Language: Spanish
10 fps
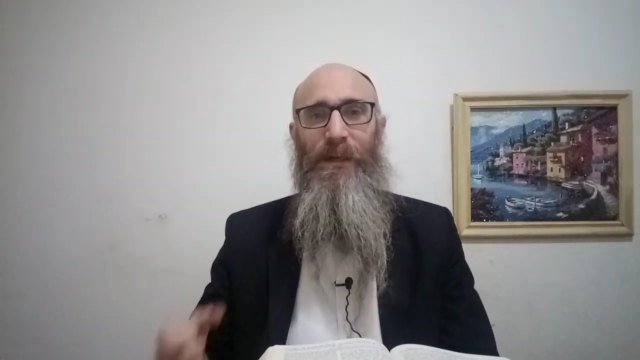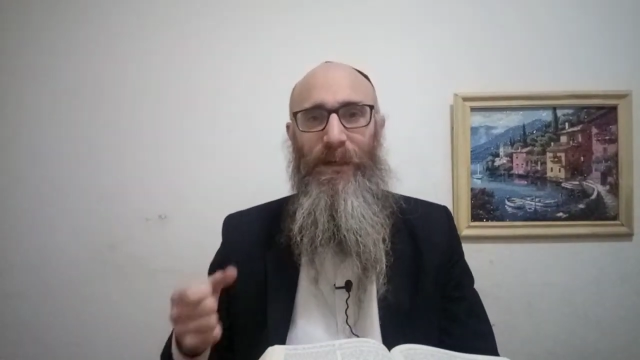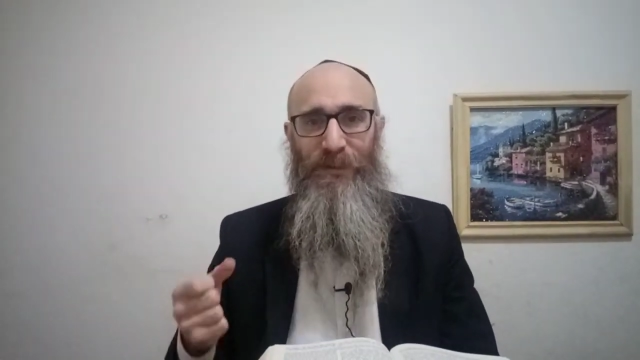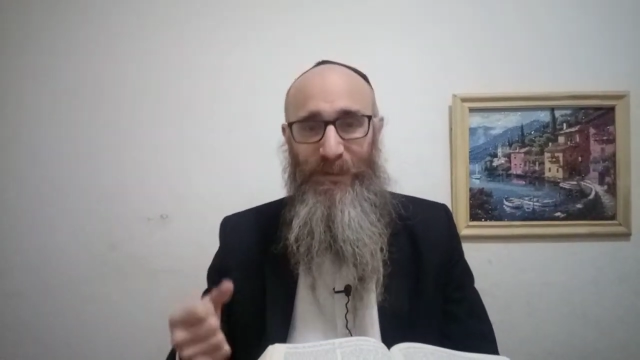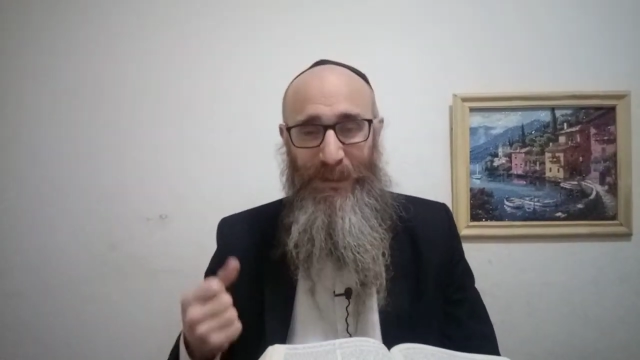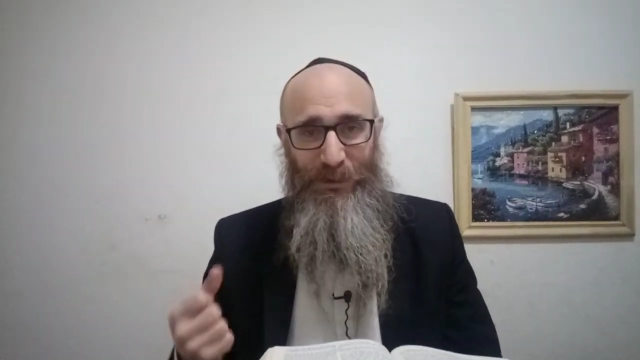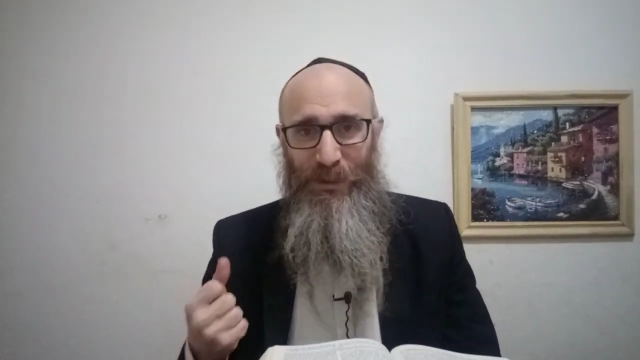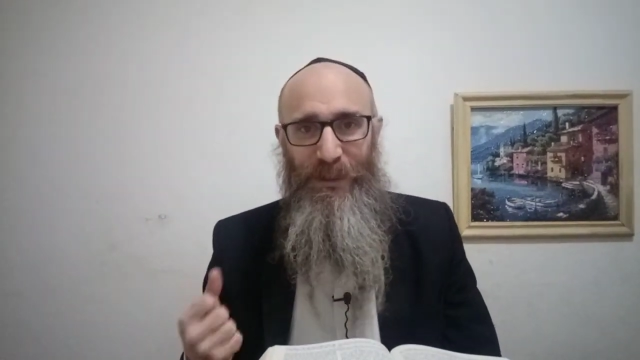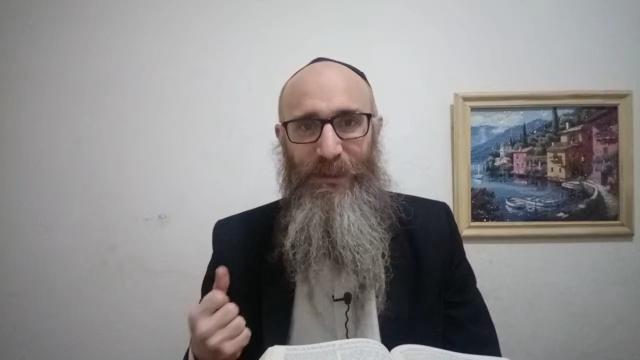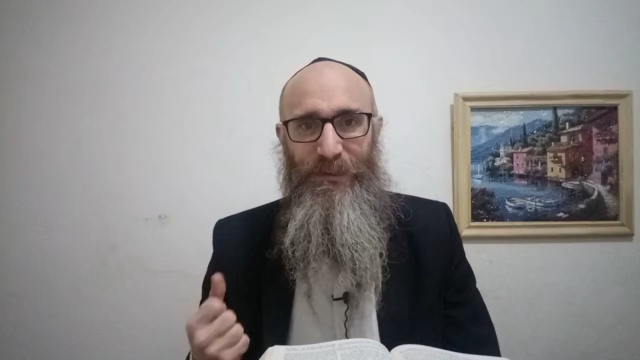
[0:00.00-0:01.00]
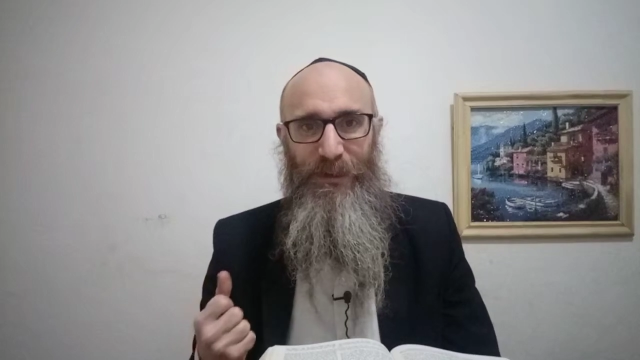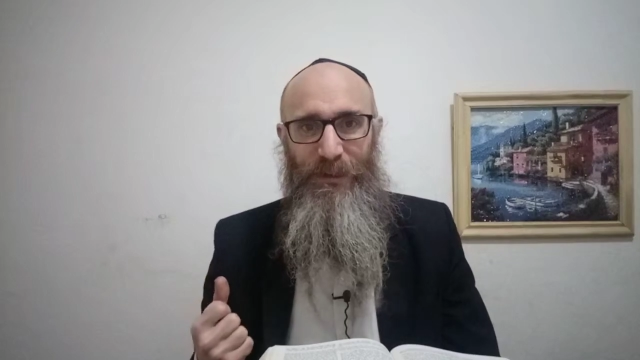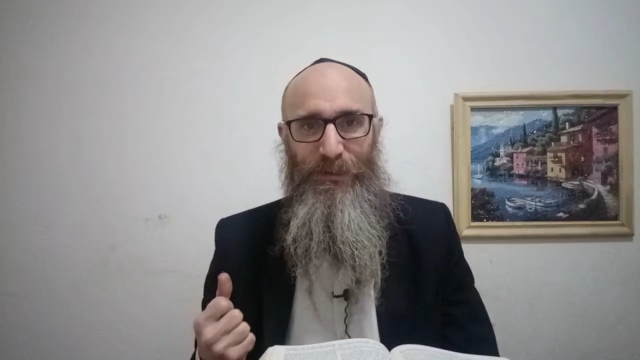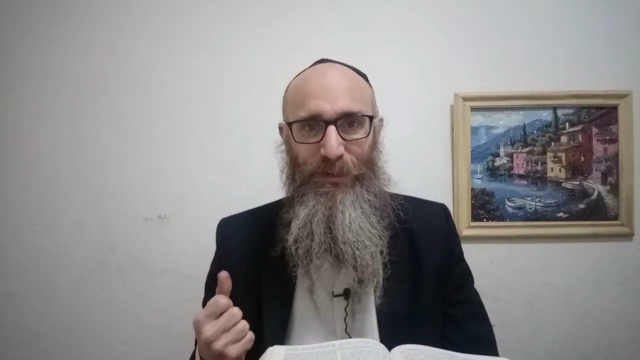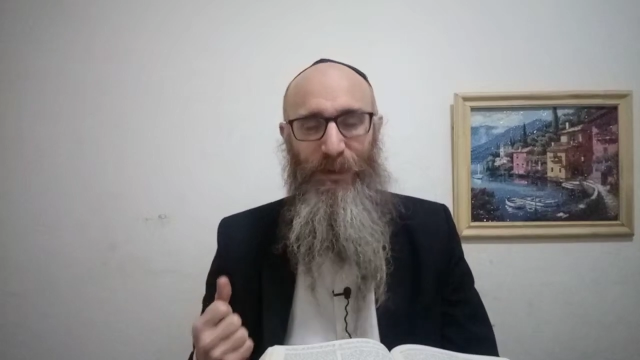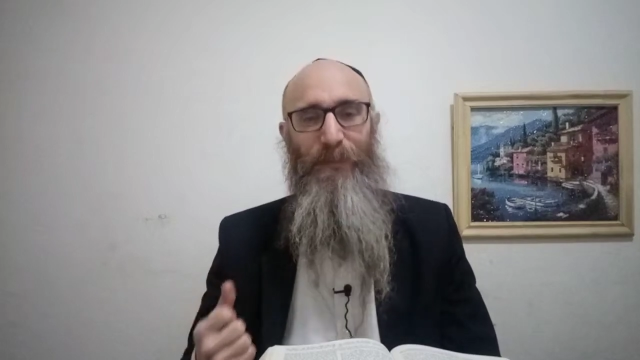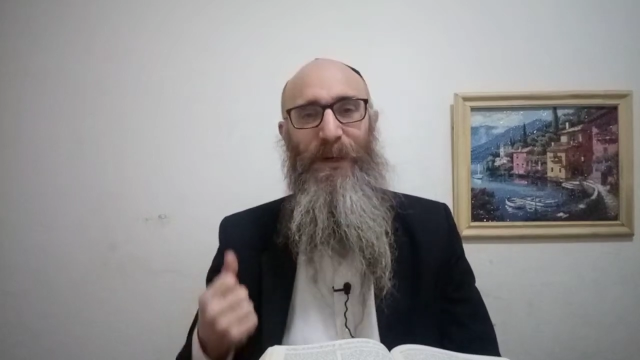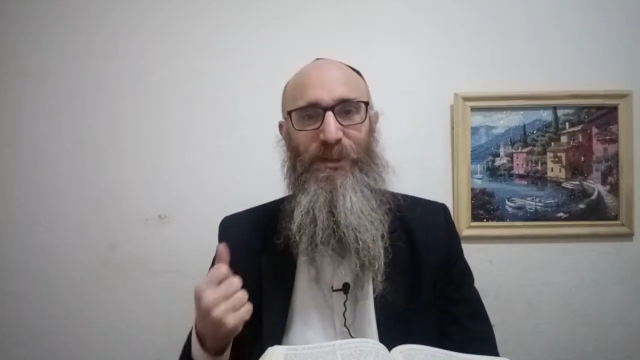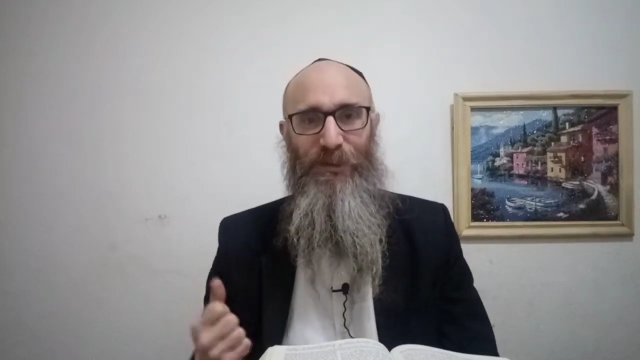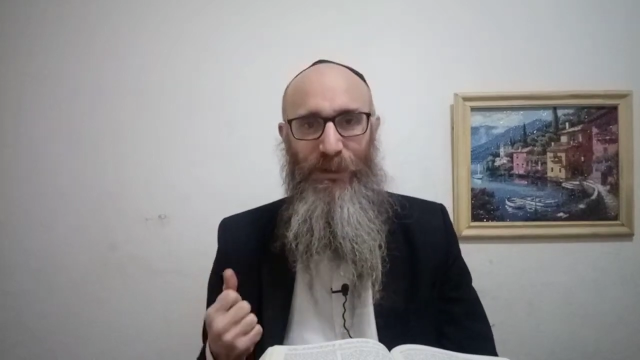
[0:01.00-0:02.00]
Entonces, si la Toira dice eso en
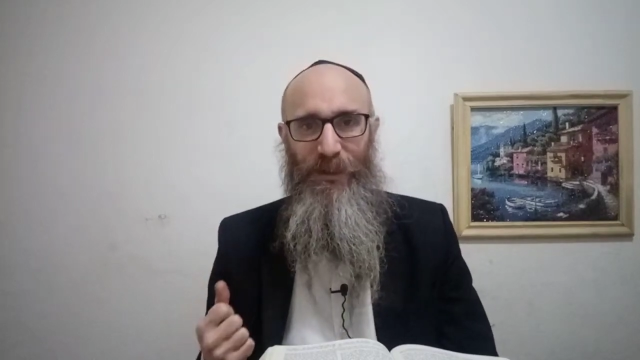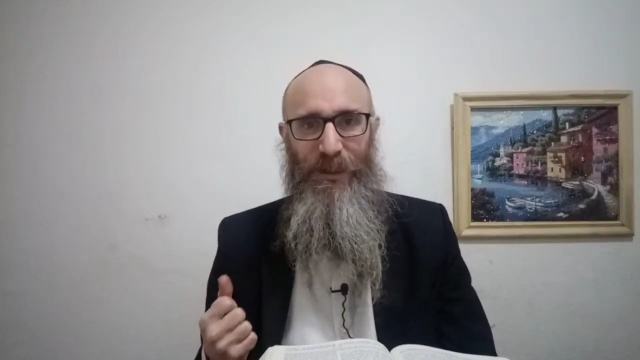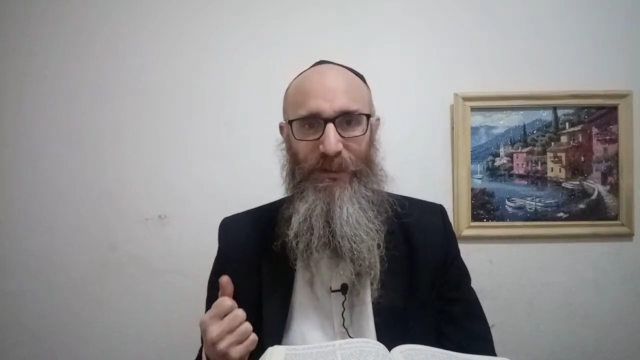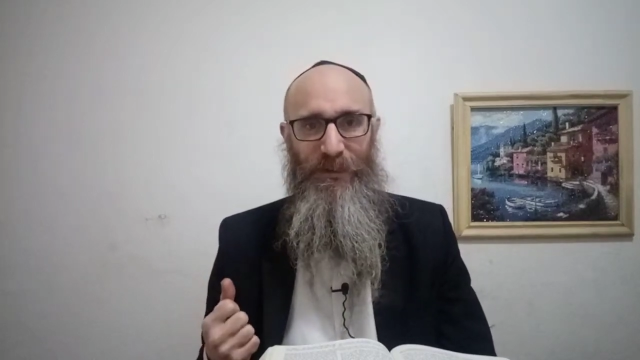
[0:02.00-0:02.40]
Pashas Koirach,